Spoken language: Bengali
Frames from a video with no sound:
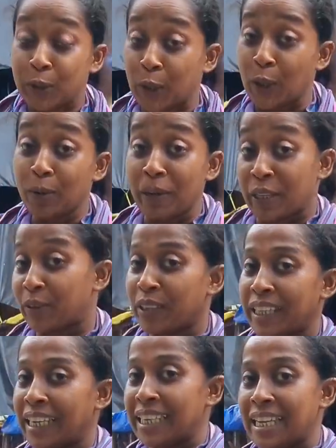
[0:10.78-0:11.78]
তো চলো
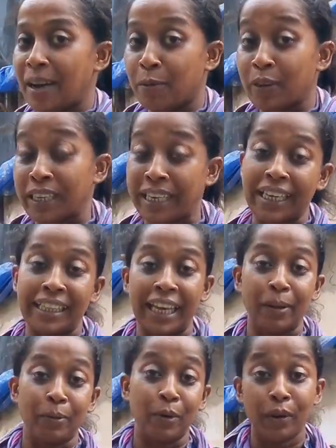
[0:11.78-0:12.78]
ভেতরের দিকে যাব গিয়ে
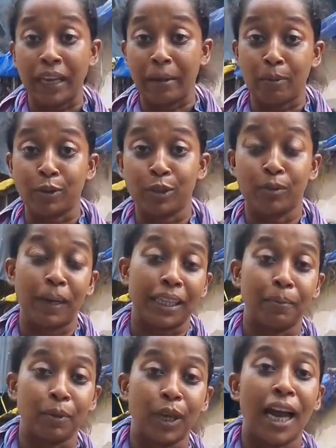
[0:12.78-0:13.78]
দেখবো এবছর
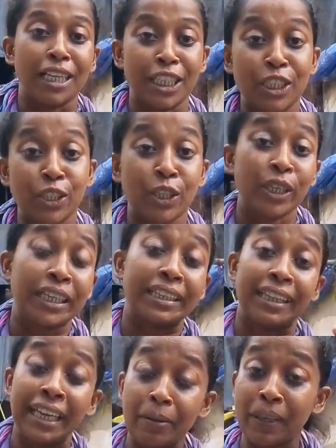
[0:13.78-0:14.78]
বাদামতলা আশারি
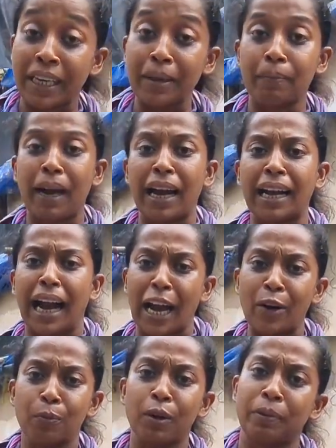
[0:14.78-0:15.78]
সঙ্গের থিম কি বা
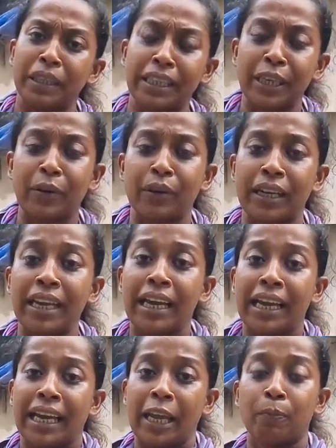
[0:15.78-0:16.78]
কার উপর ভিত্তি করে
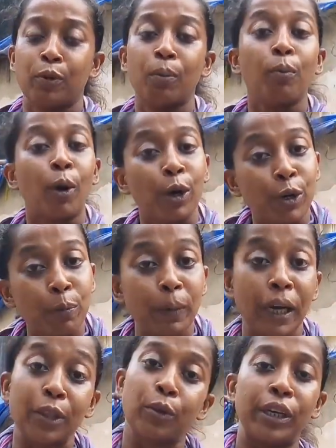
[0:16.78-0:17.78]
এই পুরো
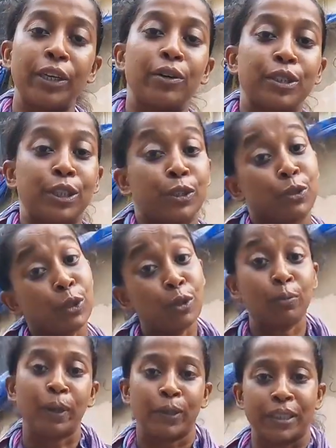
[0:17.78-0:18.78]
মণ্ডপটা তৈরি হচ্ছে তো
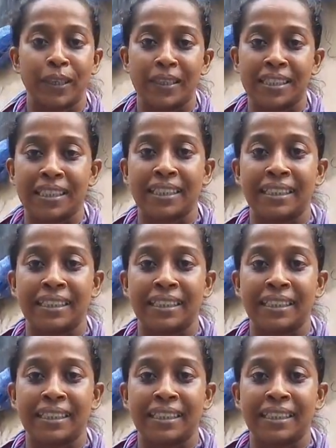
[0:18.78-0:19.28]
চলুন ভেতরে যাওয়া